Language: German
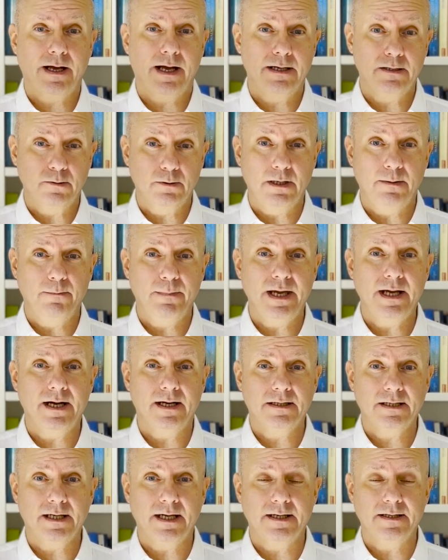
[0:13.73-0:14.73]
also dem
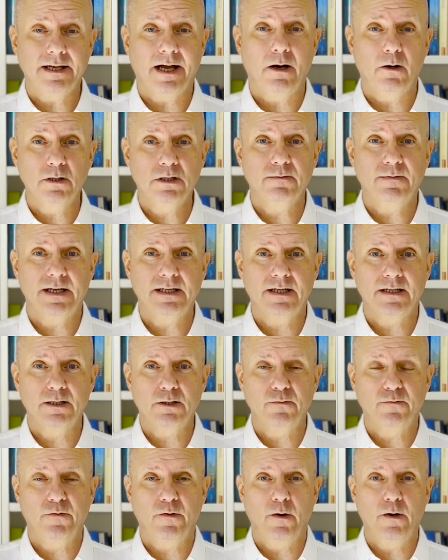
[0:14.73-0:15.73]
Megatrend Auswandern
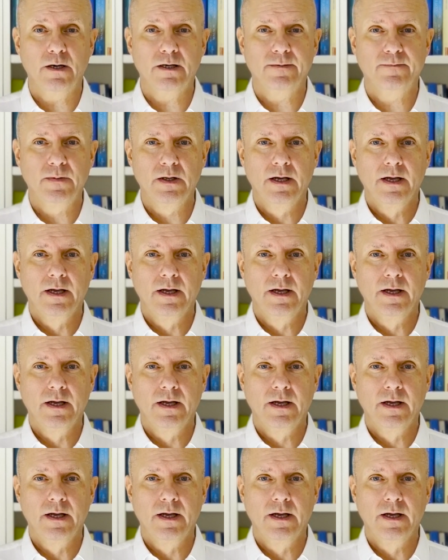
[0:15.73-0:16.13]
zu folgen?